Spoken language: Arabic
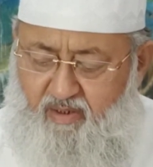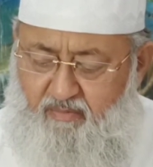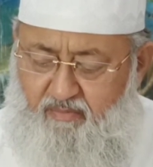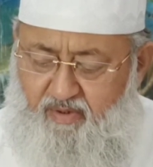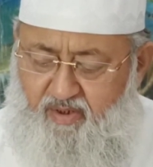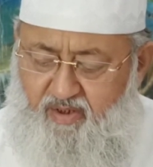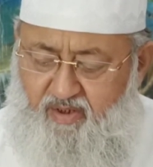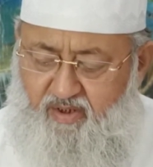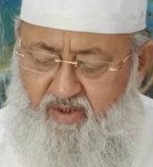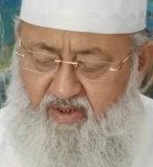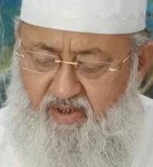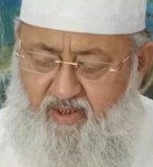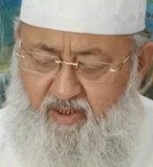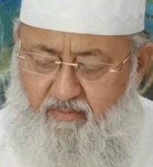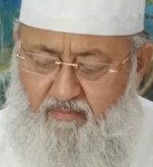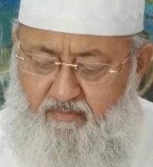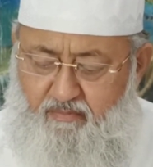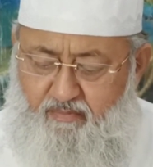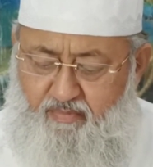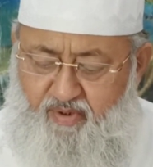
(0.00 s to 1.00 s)
من
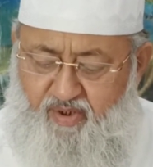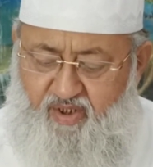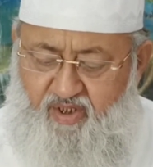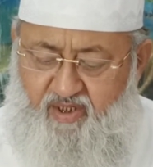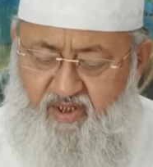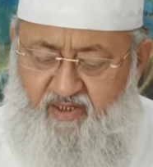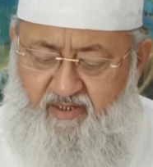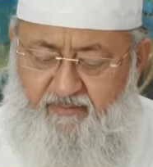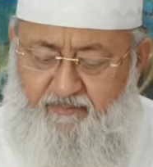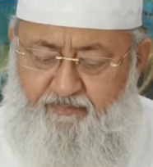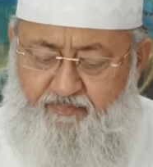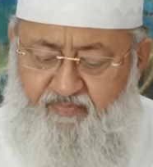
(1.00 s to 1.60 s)
ذنبه